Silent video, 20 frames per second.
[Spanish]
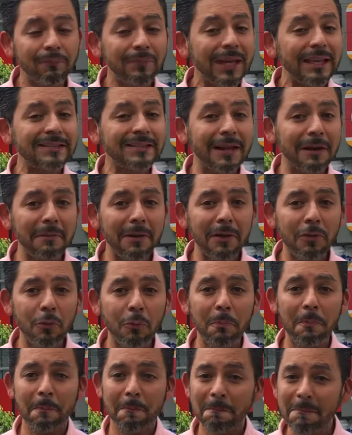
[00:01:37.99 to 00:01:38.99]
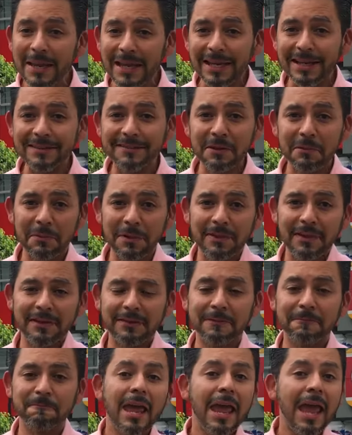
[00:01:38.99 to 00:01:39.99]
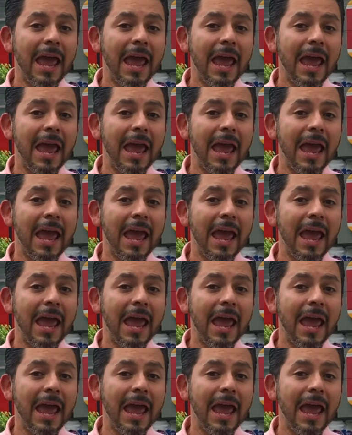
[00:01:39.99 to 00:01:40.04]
has salvado miles de vidas.